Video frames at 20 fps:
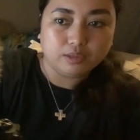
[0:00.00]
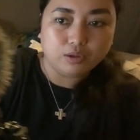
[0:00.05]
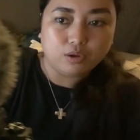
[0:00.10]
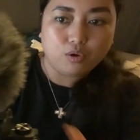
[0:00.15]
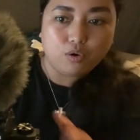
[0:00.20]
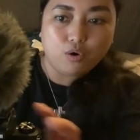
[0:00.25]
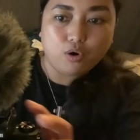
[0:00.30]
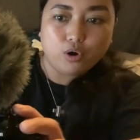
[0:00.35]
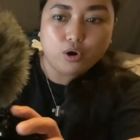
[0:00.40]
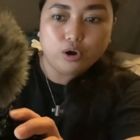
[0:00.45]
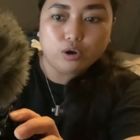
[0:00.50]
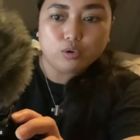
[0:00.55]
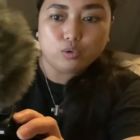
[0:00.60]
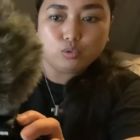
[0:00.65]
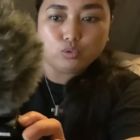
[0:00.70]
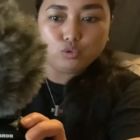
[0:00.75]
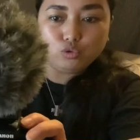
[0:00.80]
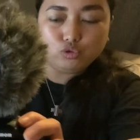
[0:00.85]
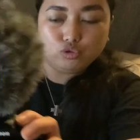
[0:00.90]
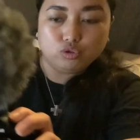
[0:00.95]
or
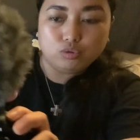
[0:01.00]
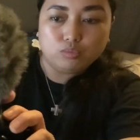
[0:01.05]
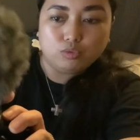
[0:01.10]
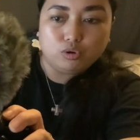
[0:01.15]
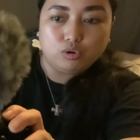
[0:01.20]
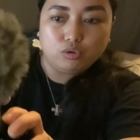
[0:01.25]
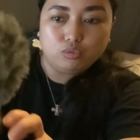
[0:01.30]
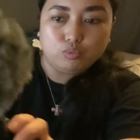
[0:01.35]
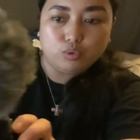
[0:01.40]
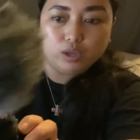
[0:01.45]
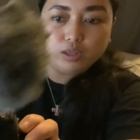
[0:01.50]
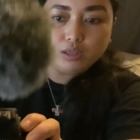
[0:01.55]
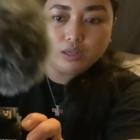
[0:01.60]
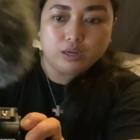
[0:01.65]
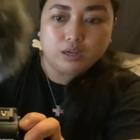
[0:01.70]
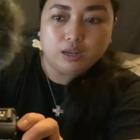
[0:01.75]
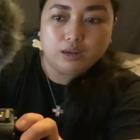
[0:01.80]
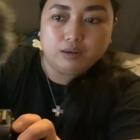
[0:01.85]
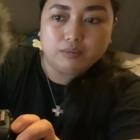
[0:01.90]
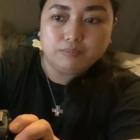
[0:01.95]
kung gusto mo pwede
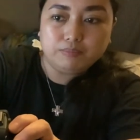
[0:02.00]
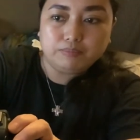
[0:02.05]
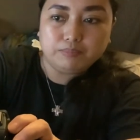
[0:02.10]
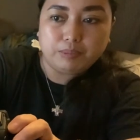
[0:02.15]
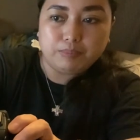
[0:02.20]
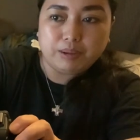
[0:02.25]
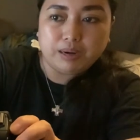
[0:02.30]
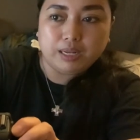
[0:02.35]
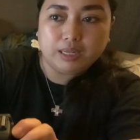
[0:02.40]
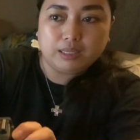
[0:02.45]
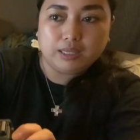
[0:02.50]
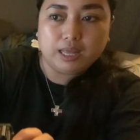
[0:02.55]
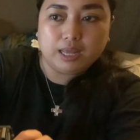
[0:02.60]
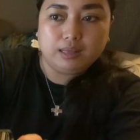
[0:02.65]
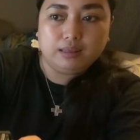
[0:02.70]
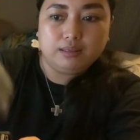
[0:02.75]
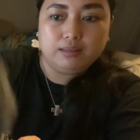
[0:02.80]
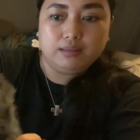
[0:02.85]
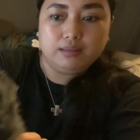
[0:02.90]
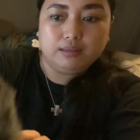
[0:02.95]
rin pabaliktad